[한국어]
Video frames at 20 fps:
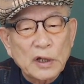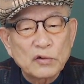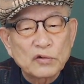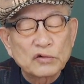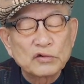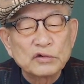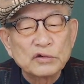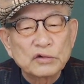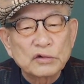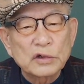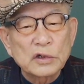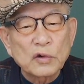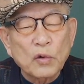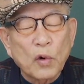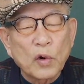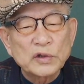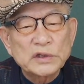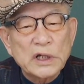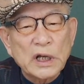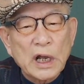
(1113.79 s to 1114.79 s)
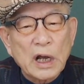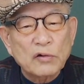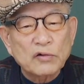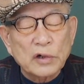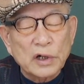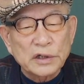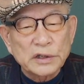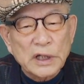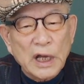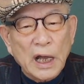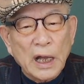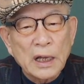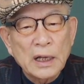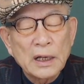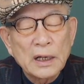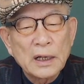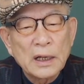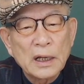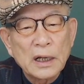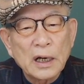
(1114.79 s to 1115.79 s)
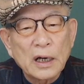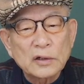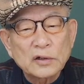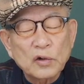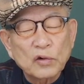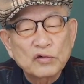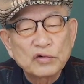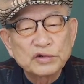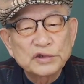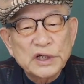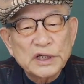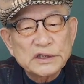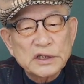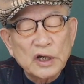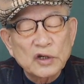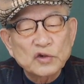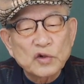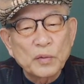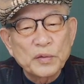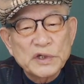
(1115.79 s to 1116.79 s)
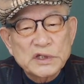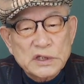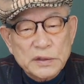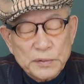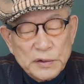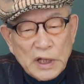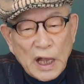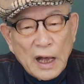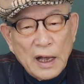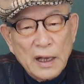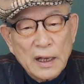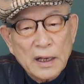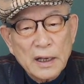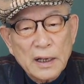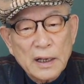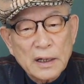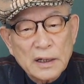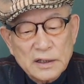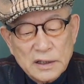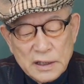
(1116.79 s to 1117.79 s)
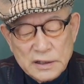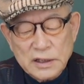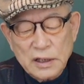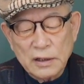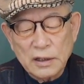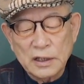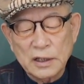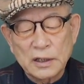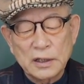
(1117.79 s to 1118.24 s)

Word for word: 누구누구를 오제라고 그러느냐 어, 또 구체성이 좀 있습니다. 그래서